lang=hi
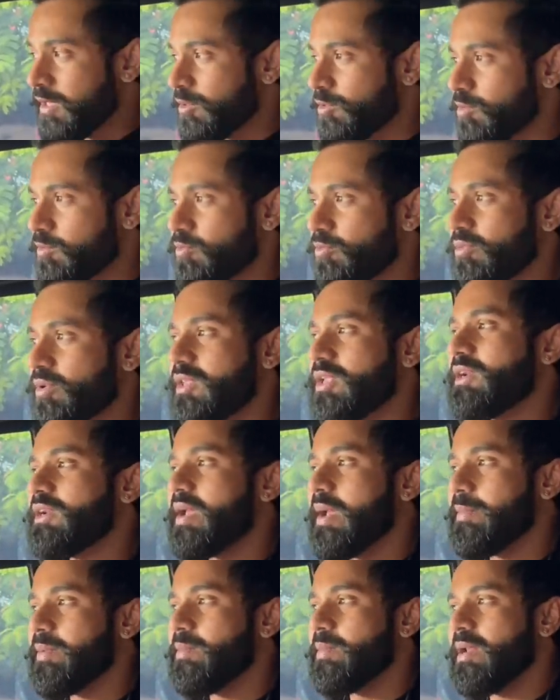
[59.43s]
तो पूरे दिन
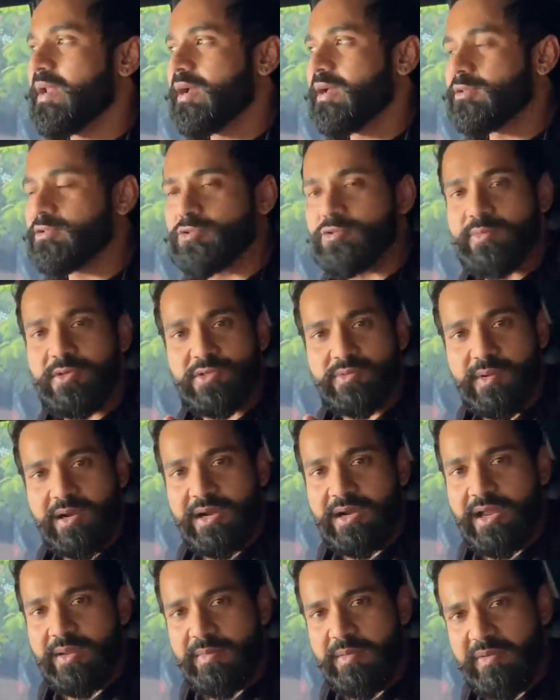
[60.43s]
टाइम नहीं मिलेगा तो सुबह सुबह का
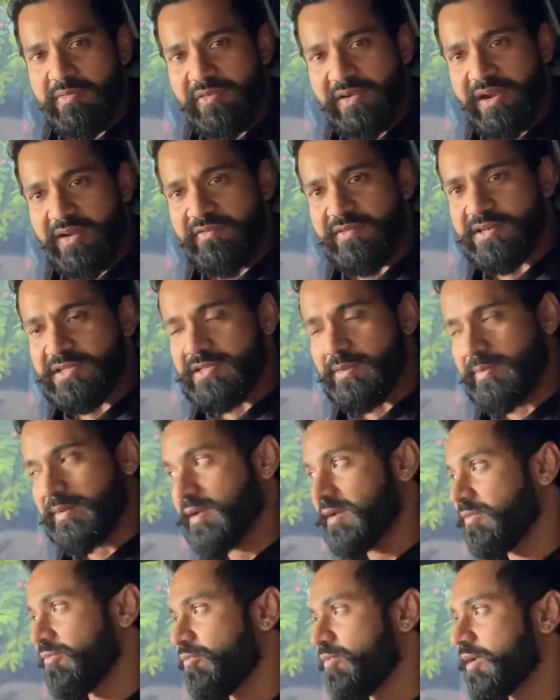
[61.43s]
टाइम है मैं फटाफट से अपना
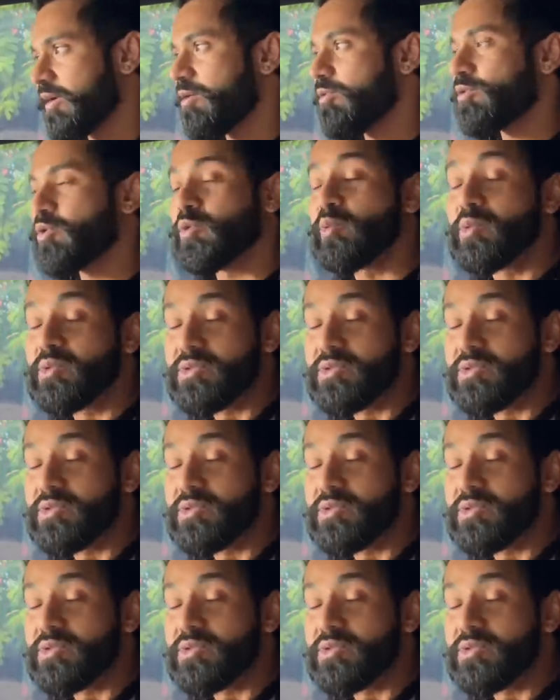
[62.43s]
वर्कआउट क्यों